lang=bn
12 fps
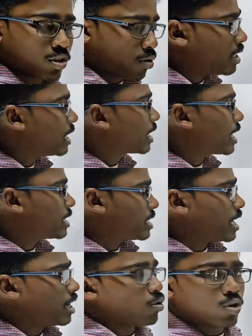তোমাদেরকে
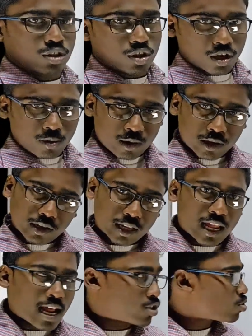সেটা করতে হবে
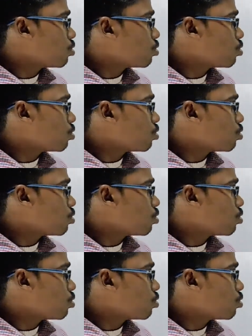ক্লিয়ার